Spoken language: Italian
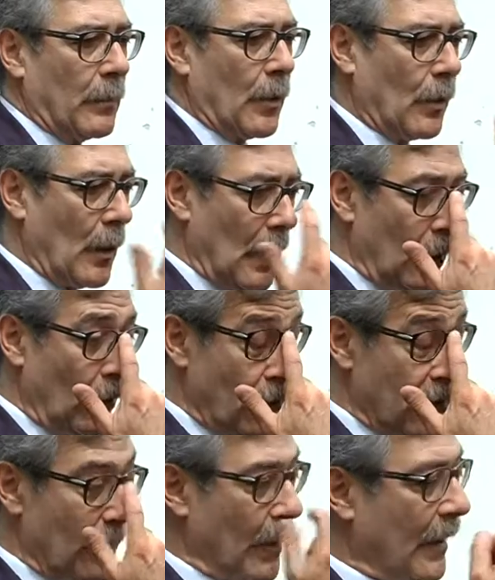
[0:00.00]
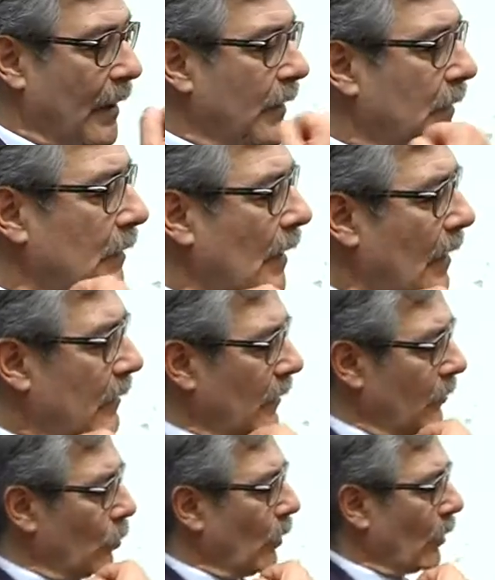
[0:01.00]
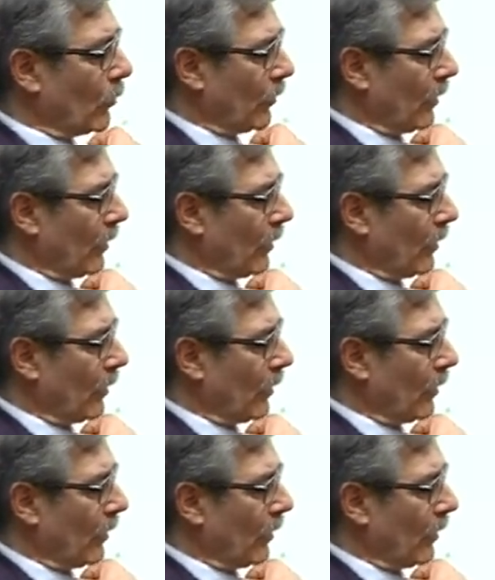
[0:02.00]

cercando di dare una risposta noi del privato